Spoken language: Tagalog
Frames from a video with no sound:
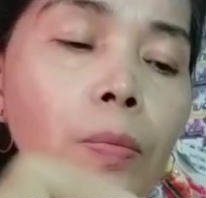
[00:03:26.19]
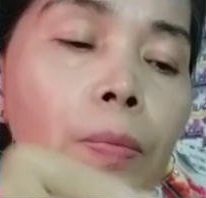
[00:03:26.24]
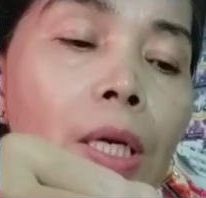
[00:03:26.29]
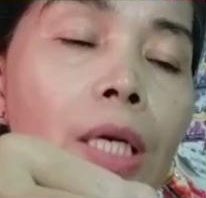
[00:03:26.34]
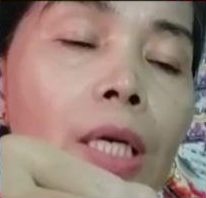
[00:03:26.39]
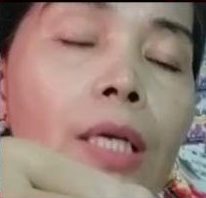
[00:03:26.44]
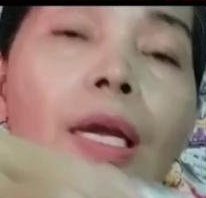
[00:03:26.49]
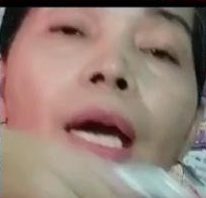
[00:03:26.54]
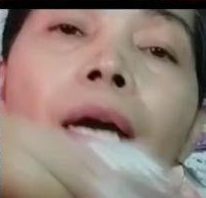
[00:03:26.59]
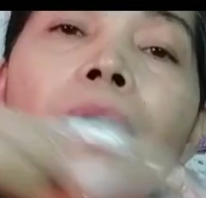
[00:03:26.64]
Pag
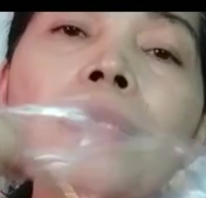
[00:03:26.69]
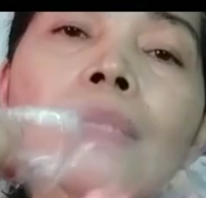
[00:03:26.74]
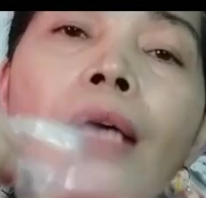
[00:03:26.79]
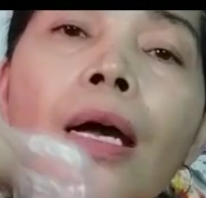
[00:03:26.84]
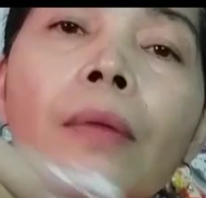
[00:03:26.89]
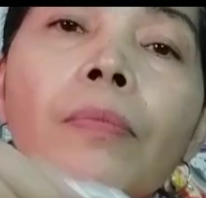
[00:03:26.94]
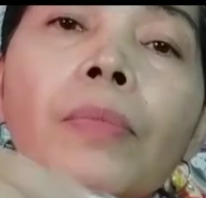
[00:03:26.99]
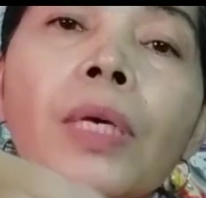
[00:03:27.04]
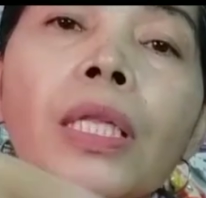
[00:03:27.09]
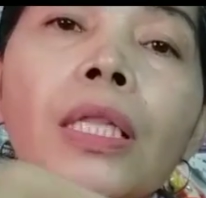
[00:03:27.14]

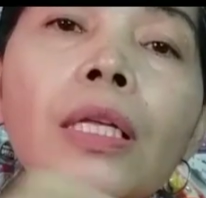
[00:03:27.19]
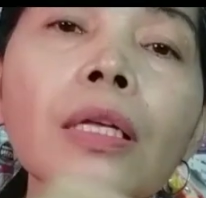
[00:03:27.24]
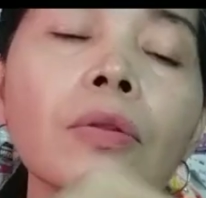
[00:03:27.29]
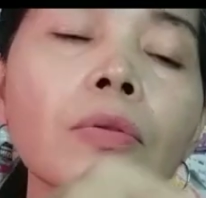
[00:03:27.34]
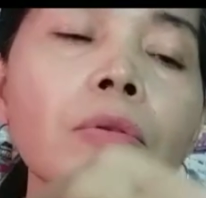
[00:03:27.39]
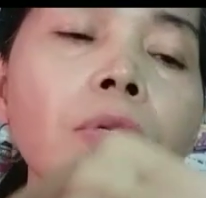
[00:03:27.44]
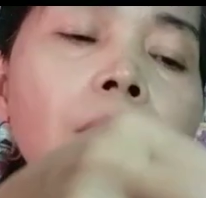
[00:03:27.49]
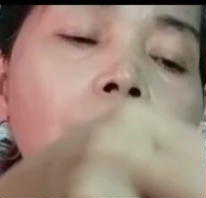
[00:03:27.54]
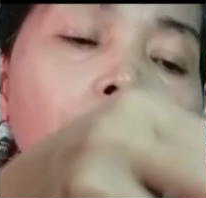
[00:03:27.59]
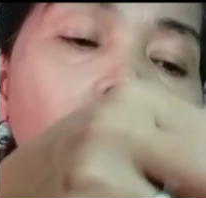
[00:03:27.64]
nakasabit
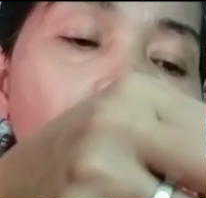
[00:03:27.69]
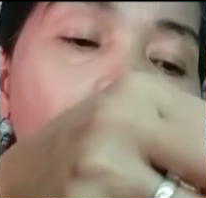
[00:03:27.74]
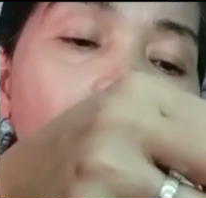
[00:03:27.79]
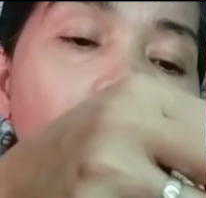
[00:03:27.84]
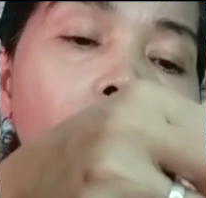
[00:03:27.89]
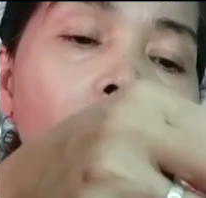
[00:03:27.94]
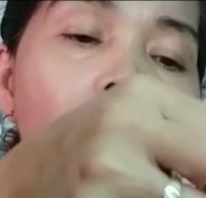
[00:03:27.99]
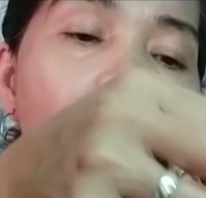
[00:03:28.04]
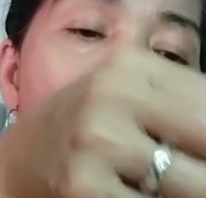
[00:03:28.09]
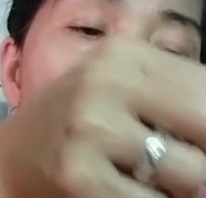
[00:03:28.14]
ito sa
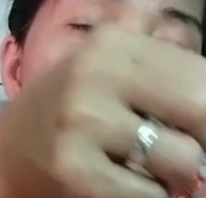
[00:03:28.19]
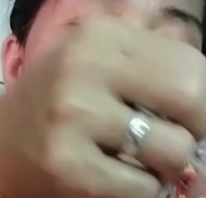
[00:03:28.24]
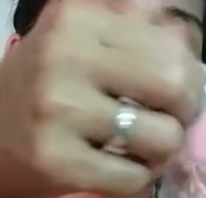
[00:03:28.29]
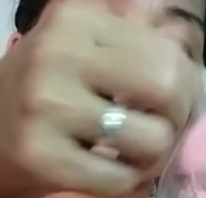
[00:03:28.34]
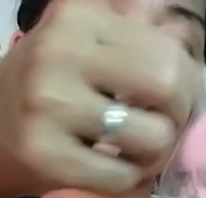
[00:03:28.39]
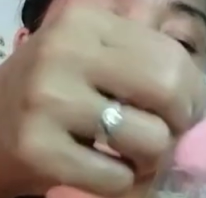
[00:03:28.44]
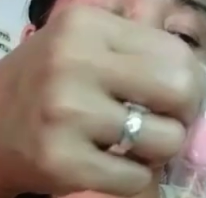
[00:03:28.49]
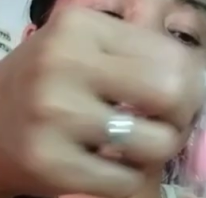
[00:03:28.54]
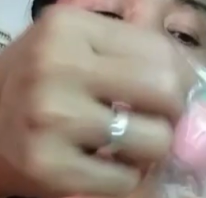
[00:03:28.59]
tindahan natin,